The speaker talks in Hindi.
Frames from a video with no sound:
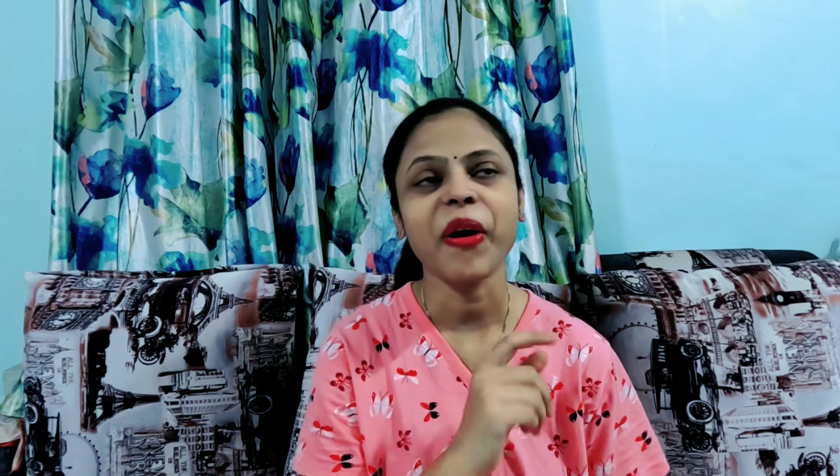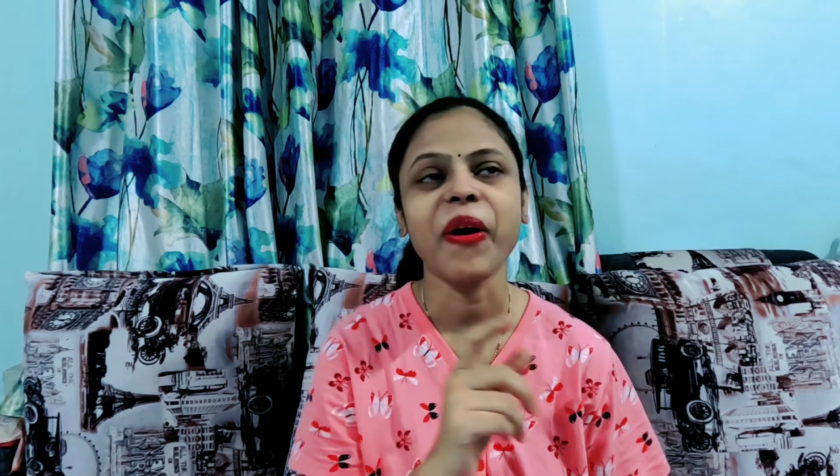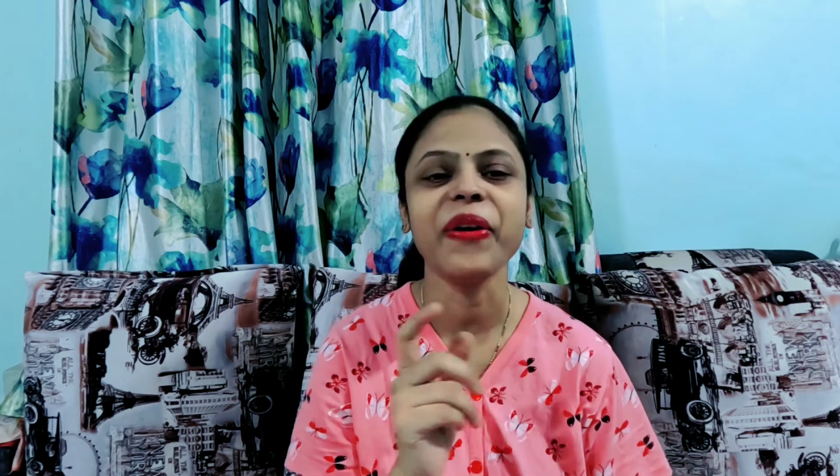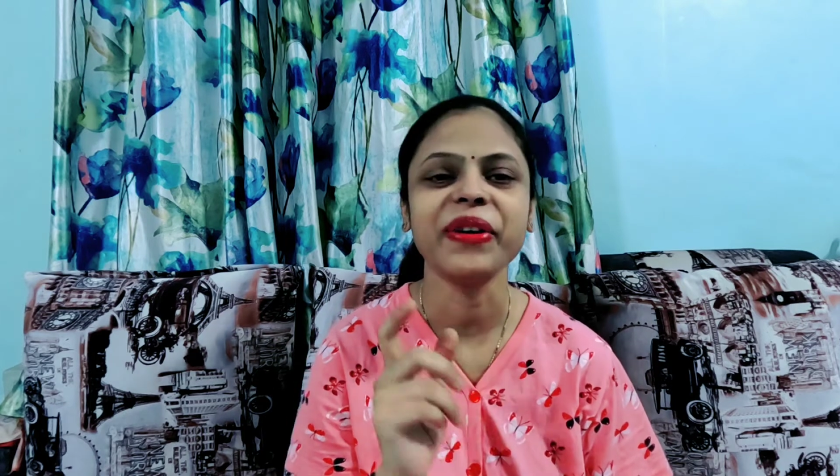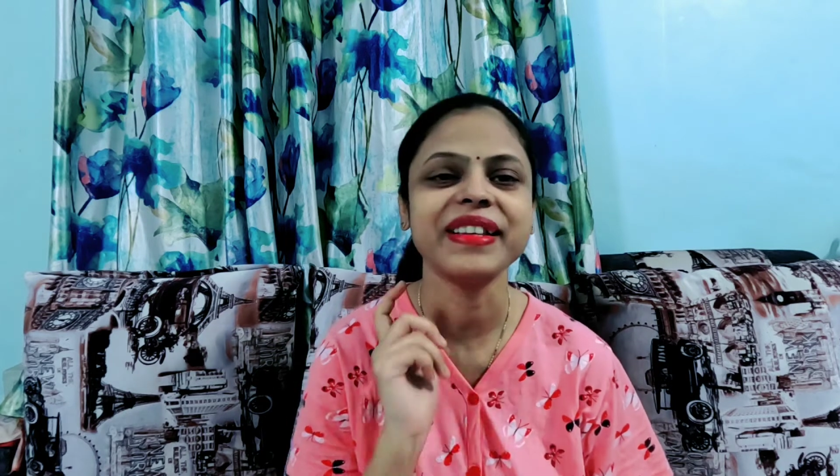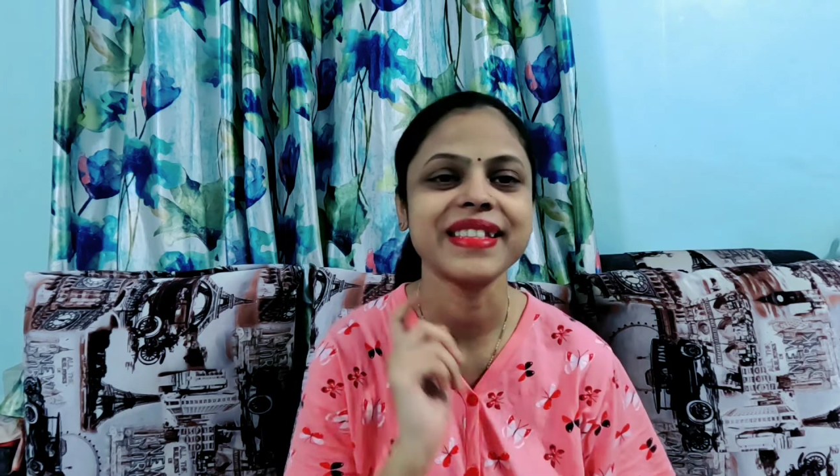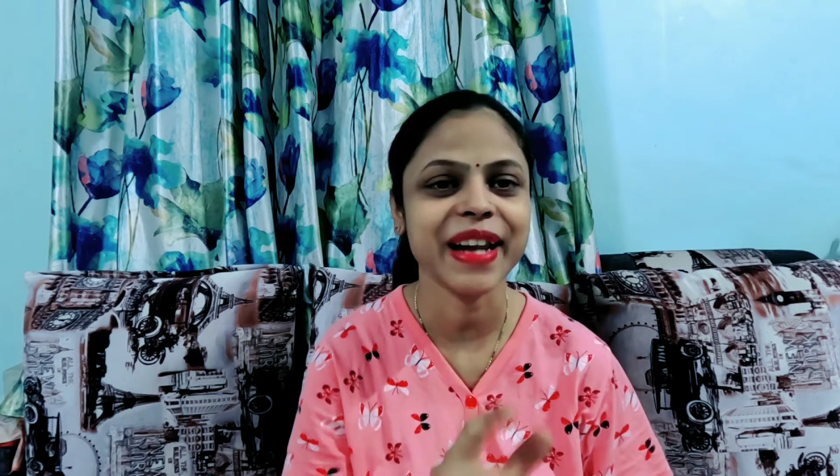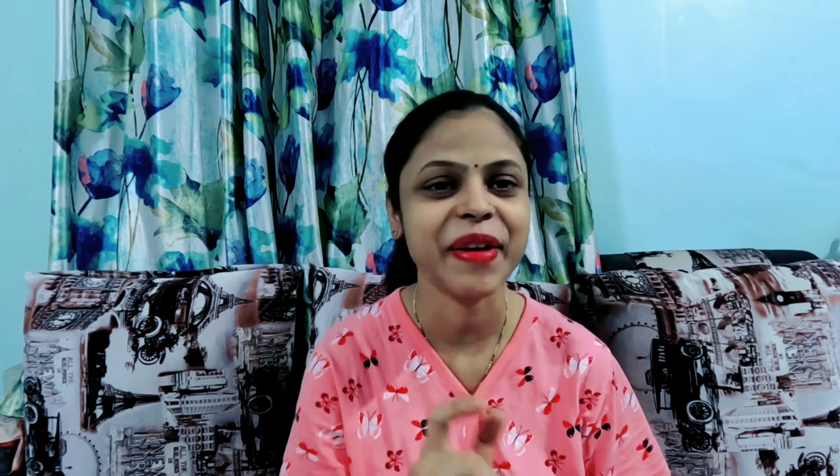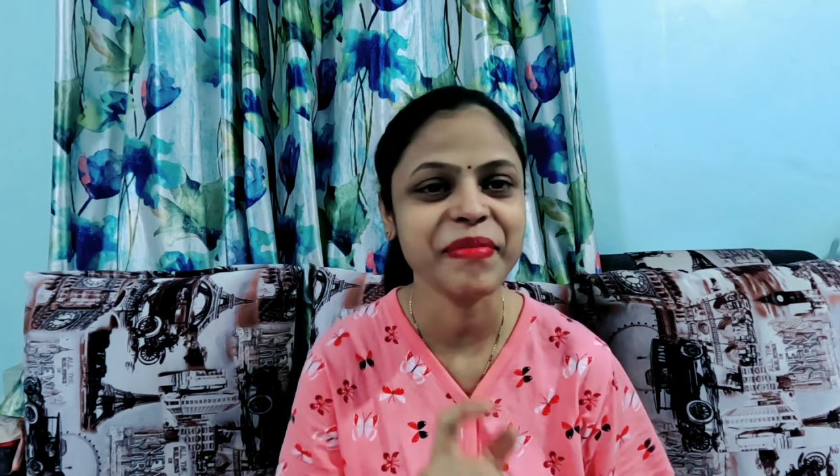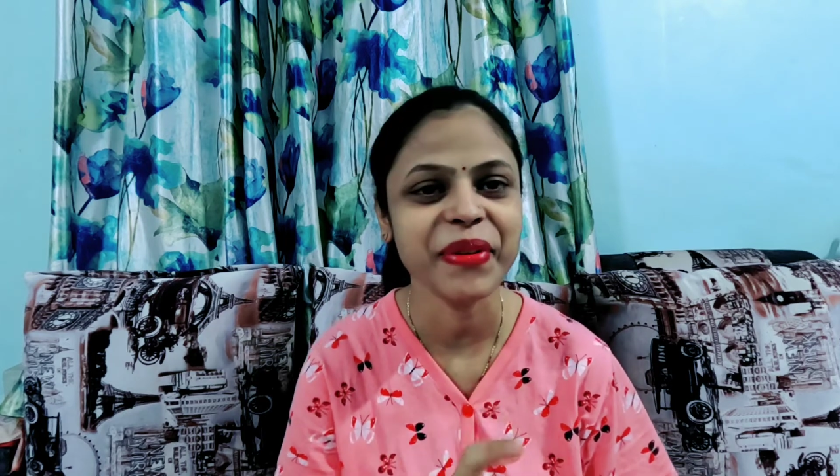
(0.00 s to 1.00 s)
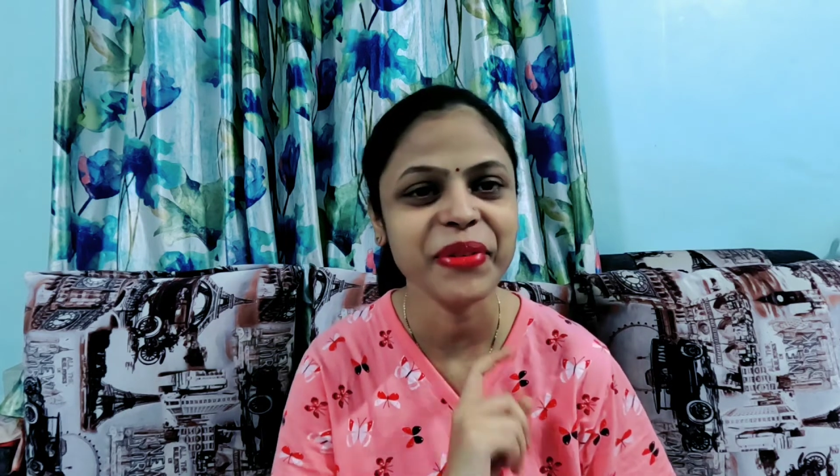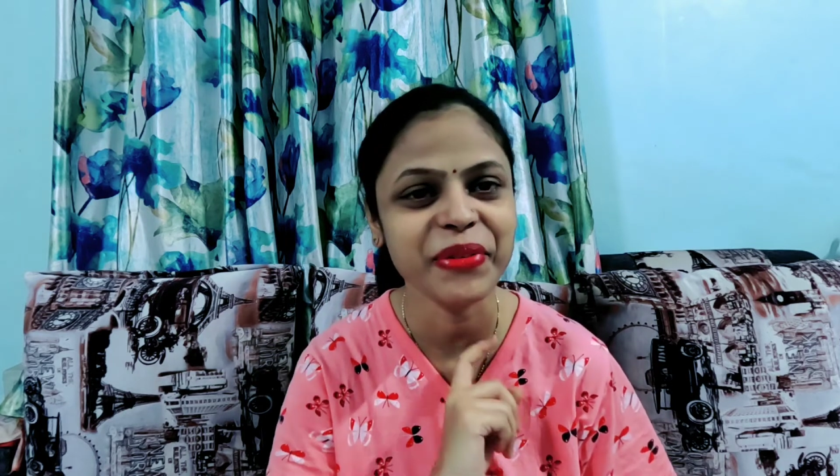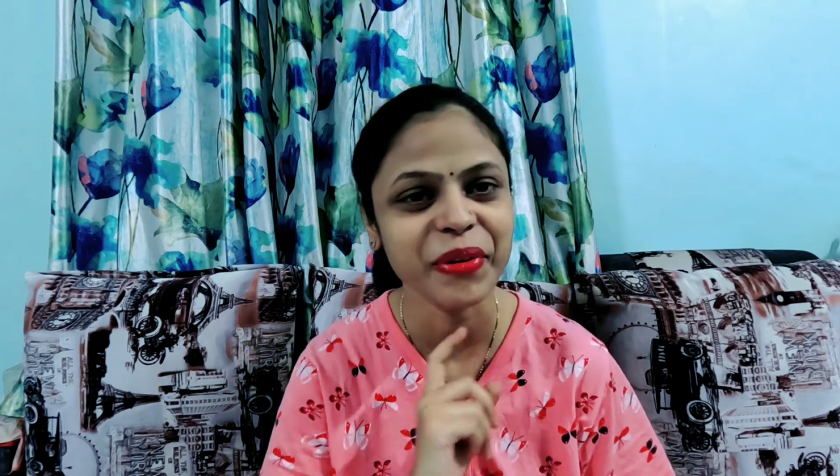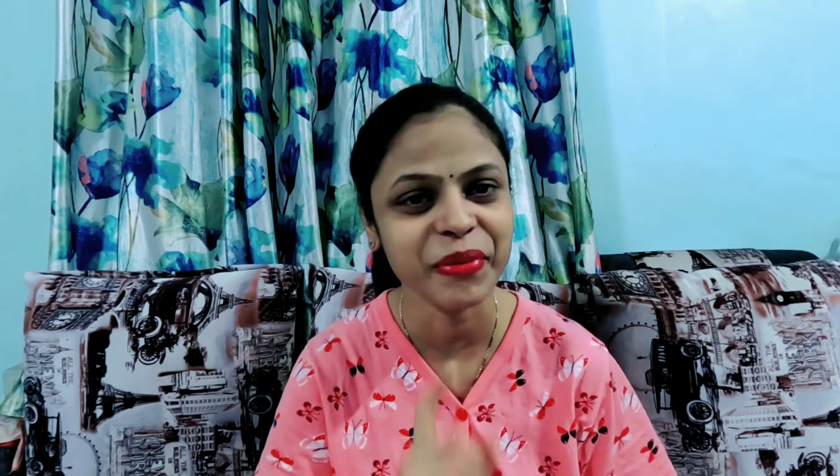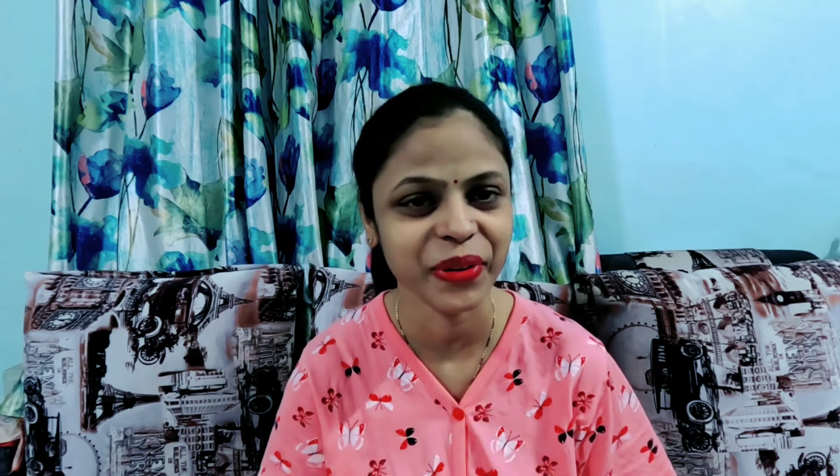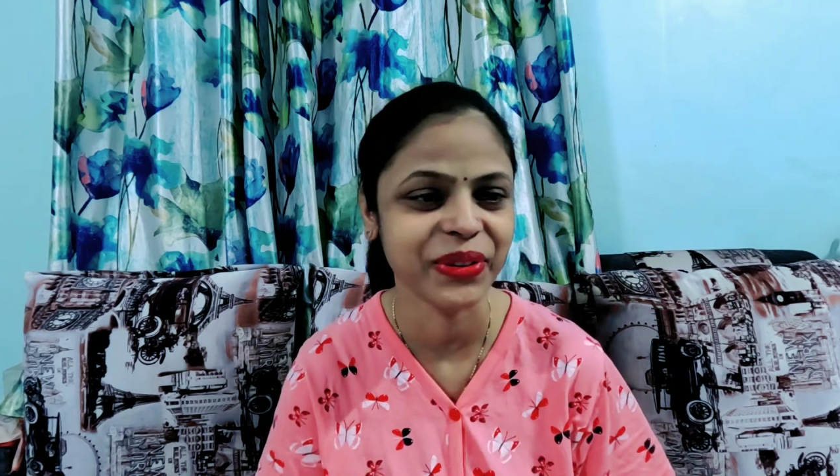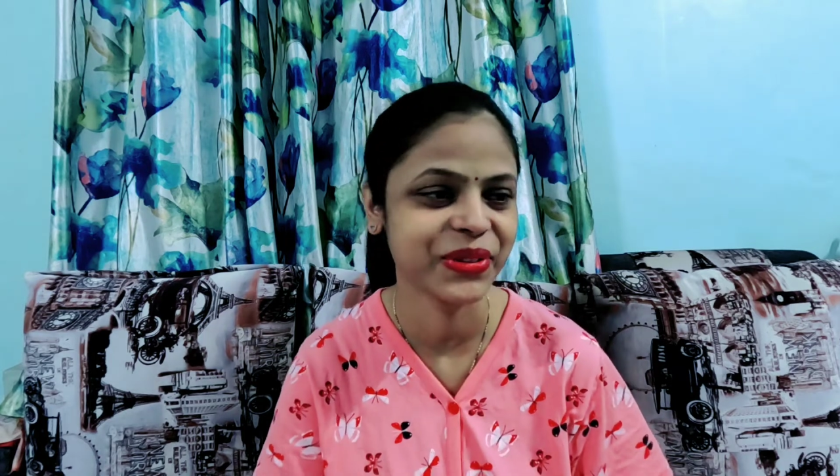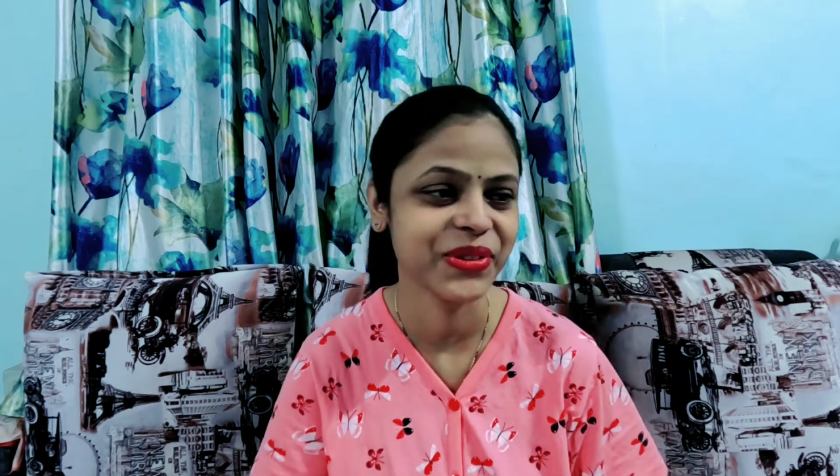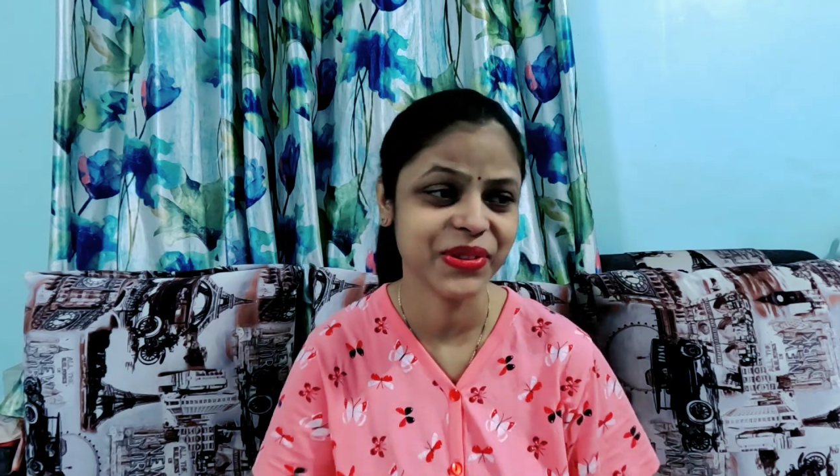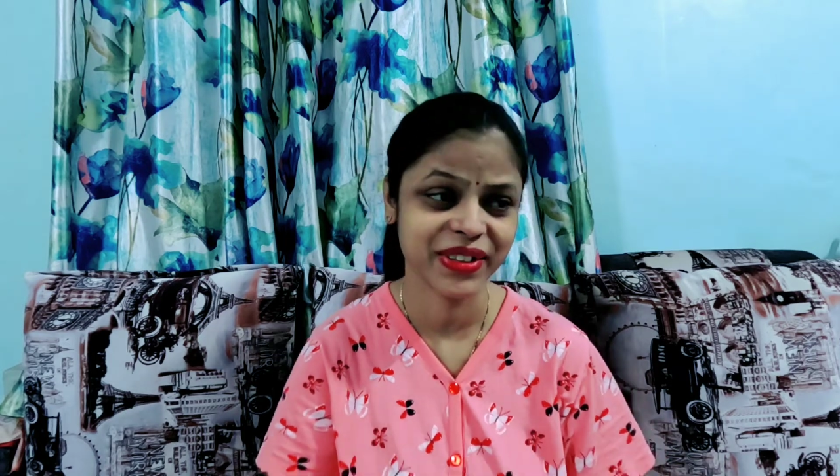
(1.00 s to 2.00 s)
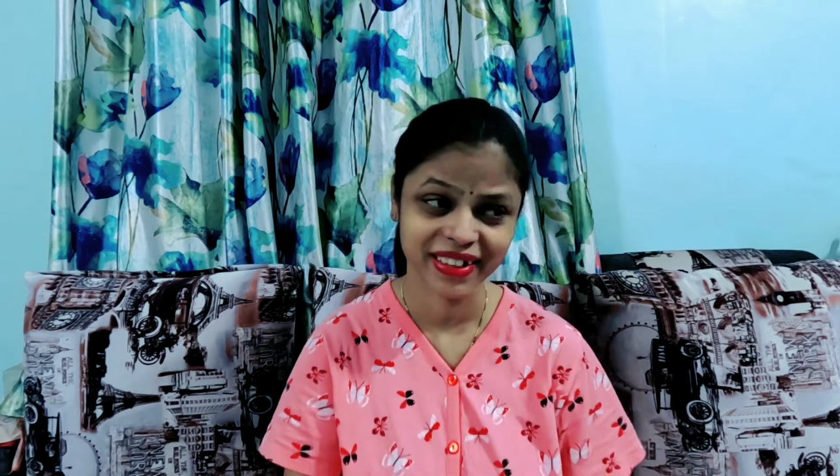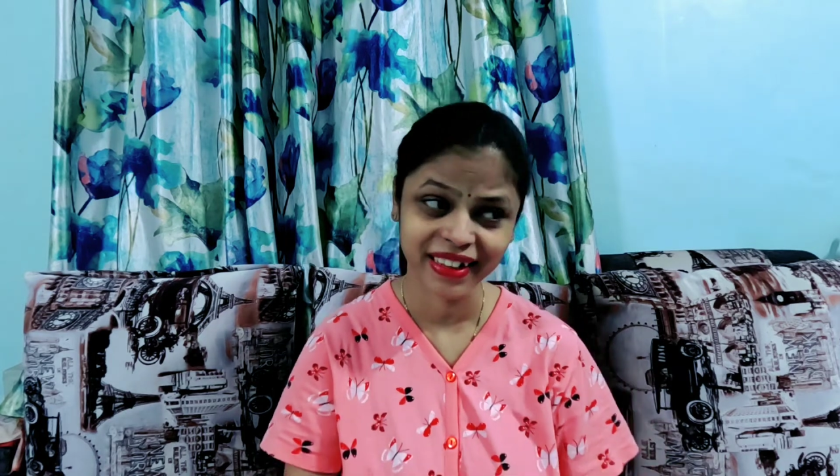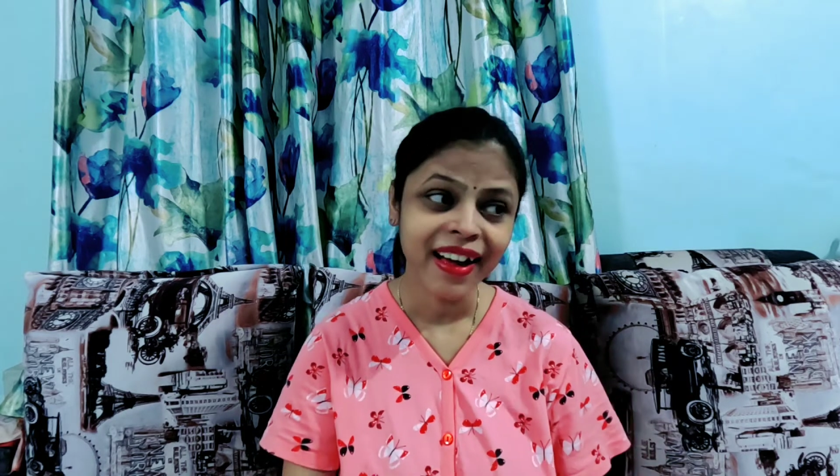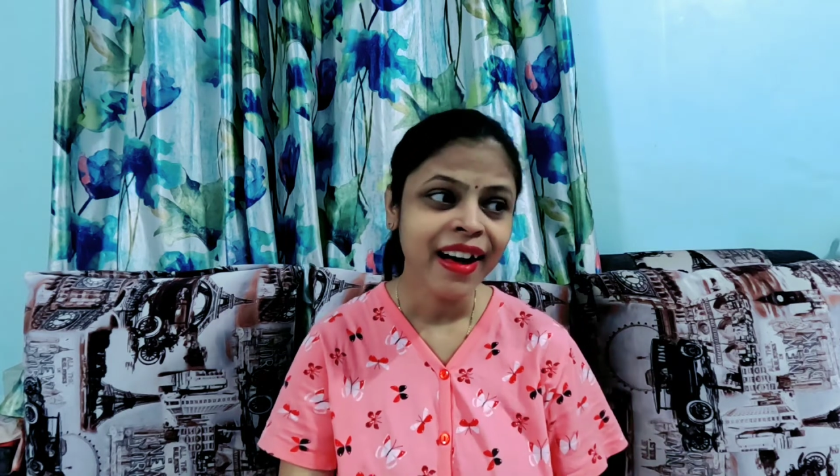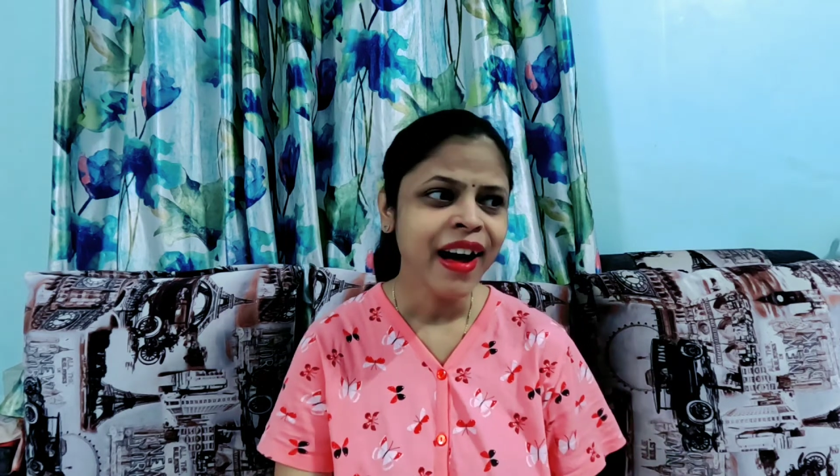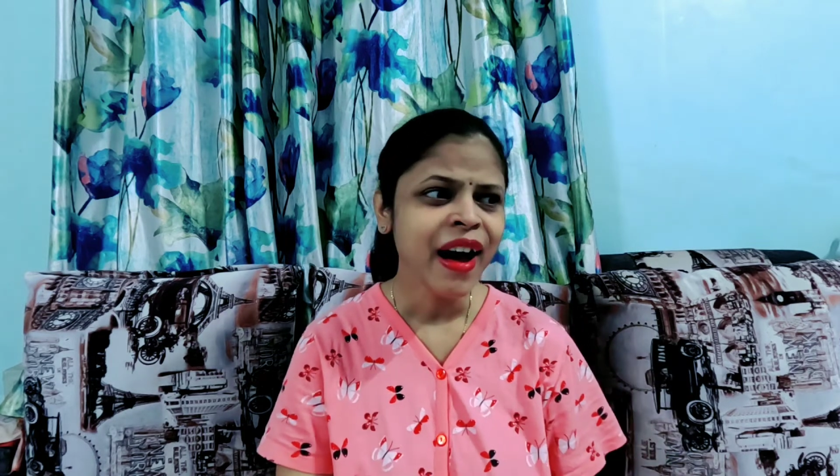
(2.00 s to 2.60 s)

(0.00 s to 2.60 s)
और इस टाइम पे भी वो बहुत खुश हो रहे थे